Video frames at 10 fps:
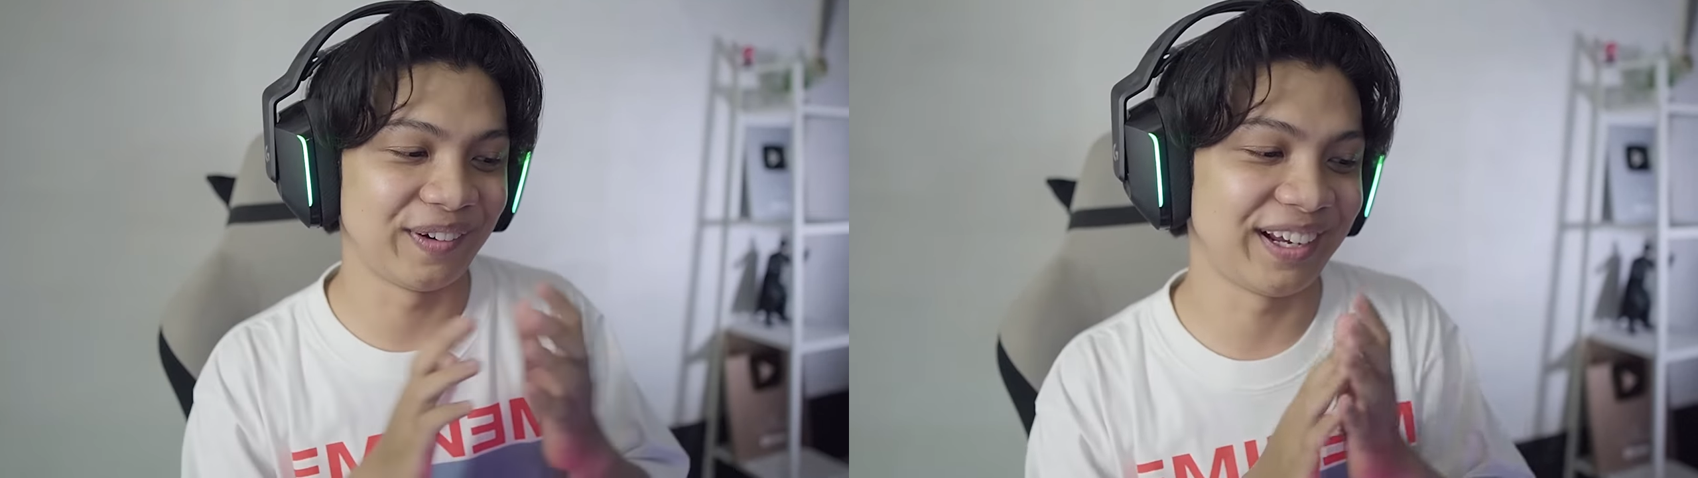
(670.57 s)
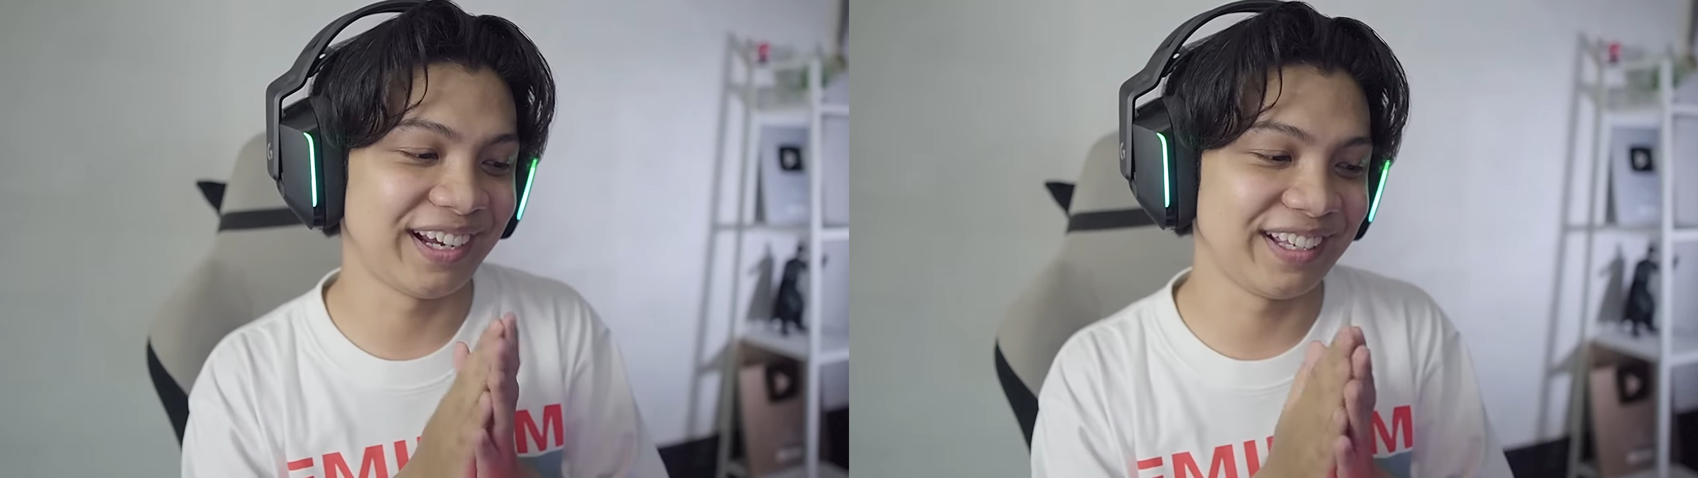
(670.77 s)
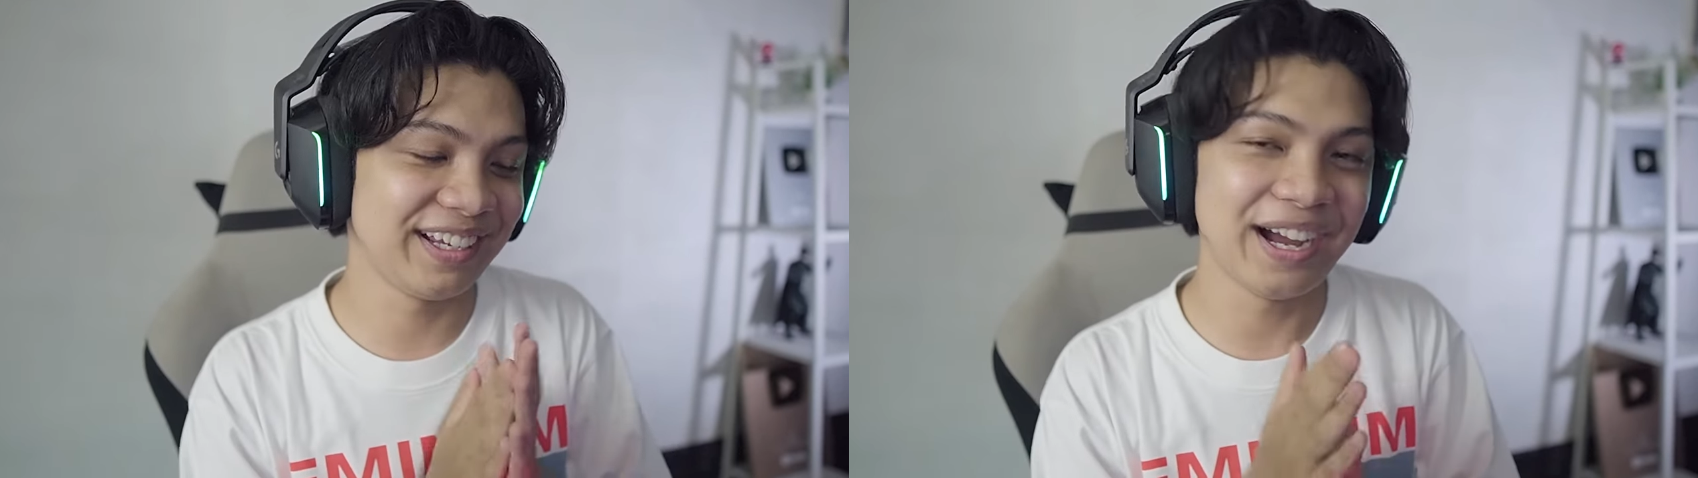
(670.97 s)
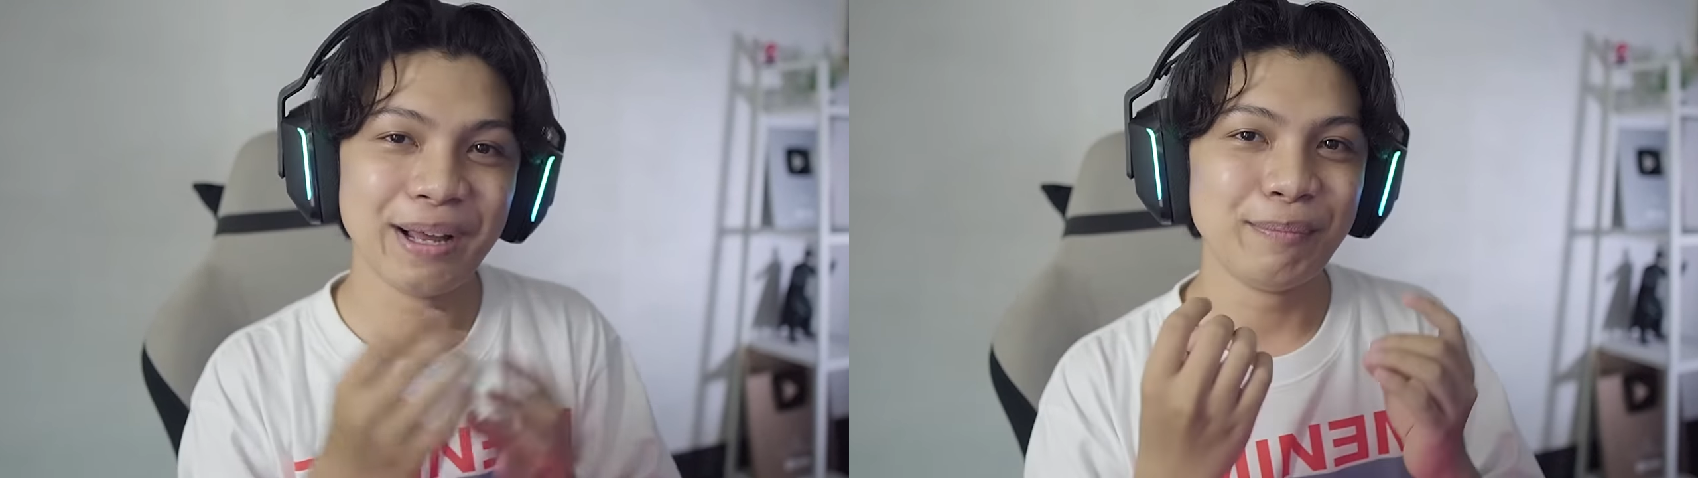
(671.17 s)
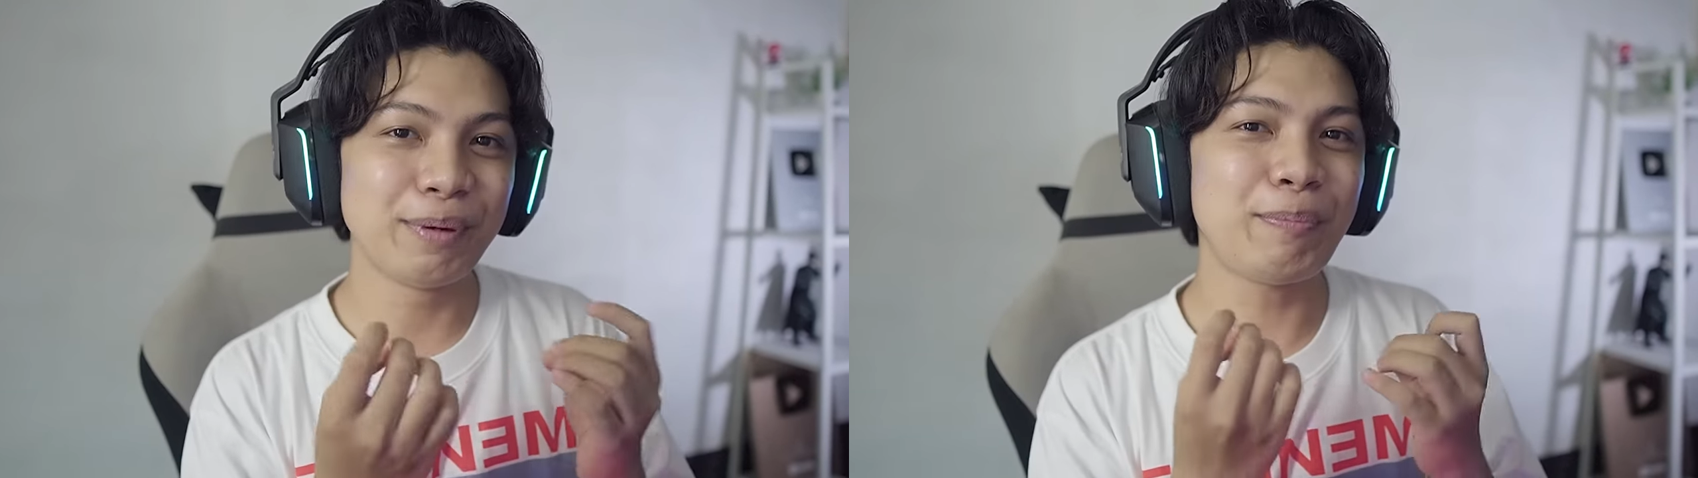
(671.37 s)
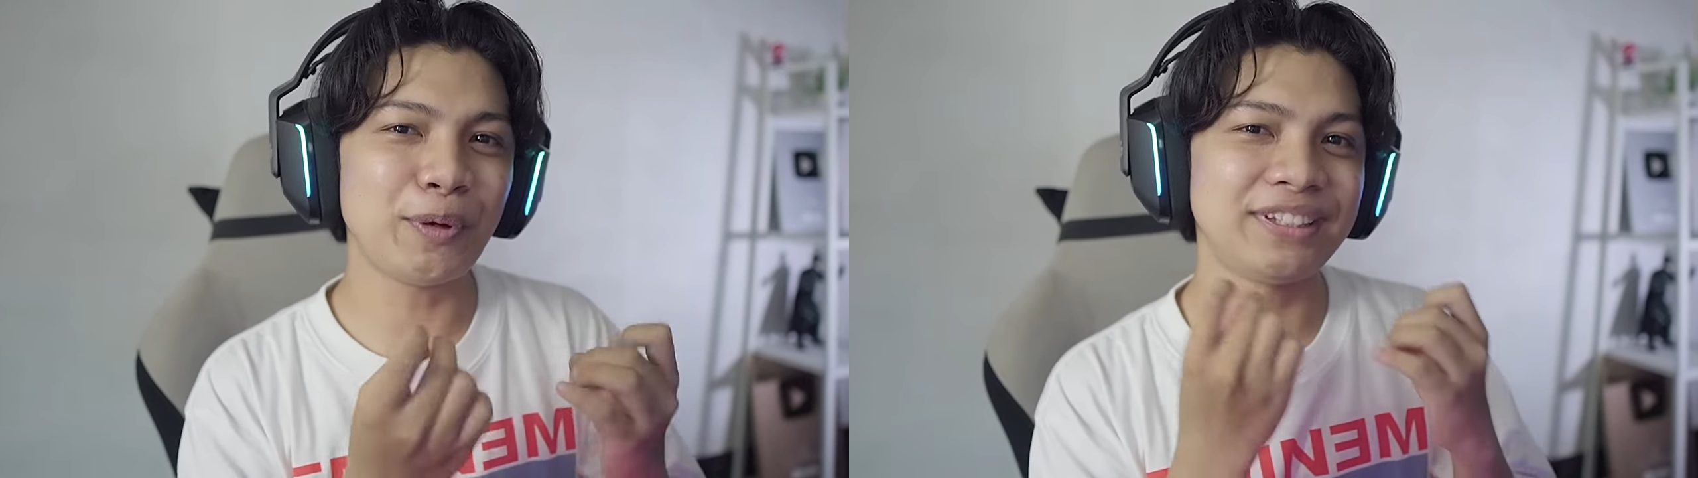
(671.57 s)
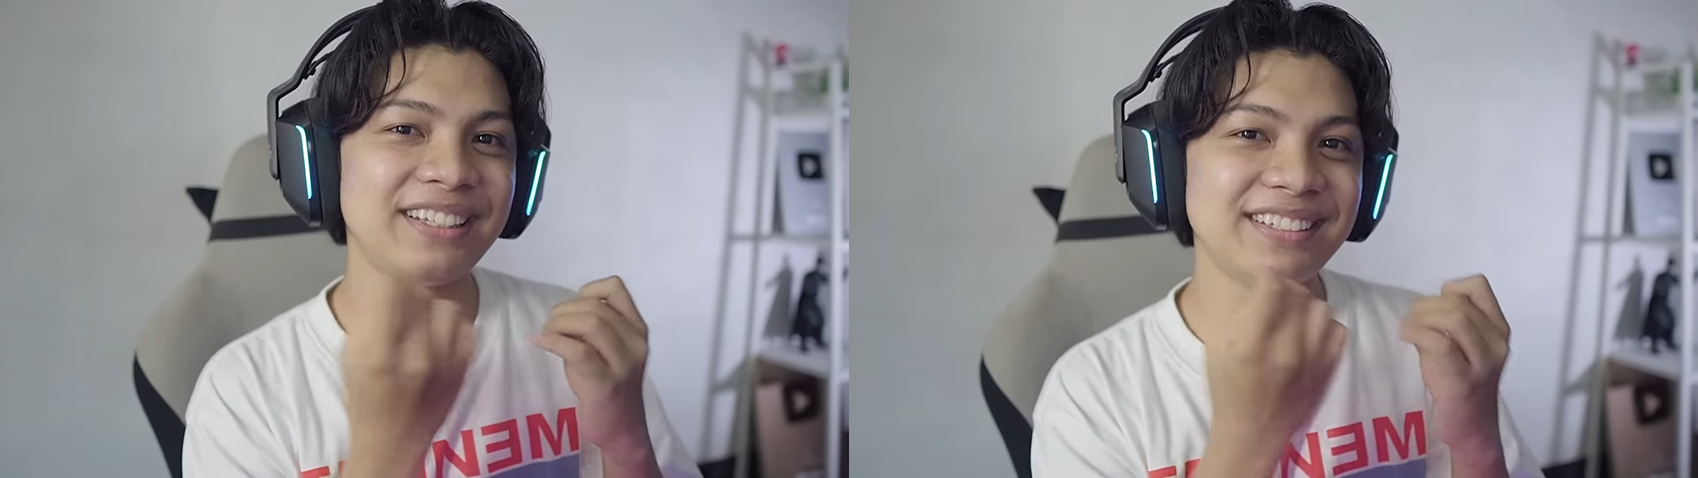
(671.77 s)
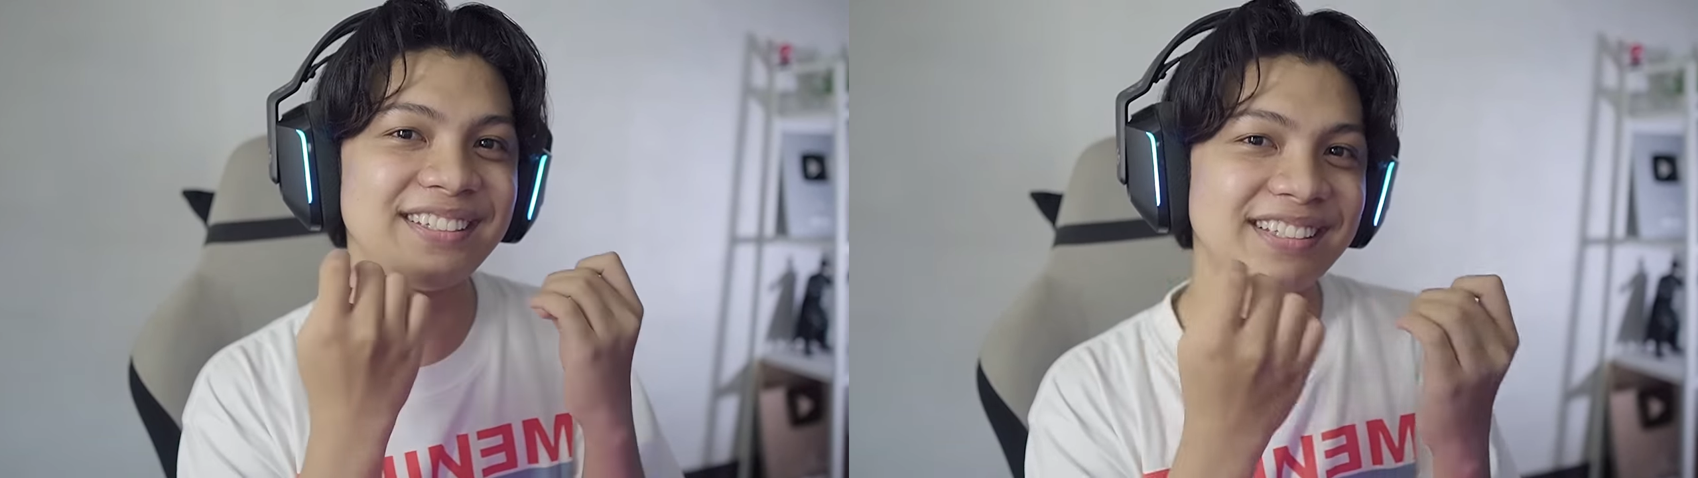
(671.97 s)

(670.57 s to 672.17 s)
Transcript: Woy, kayaknya berpotensi